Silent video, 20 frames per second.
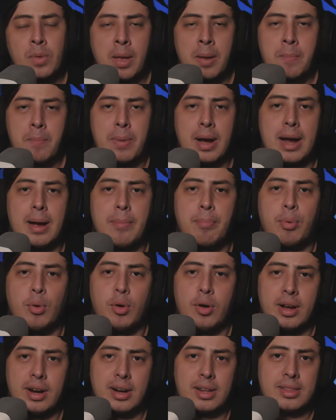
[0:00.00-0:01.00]
van a
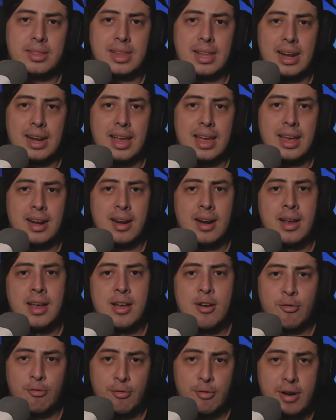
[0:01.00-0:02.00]
poder tener
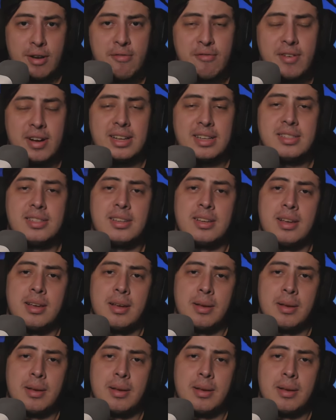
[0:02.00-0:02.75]
rifas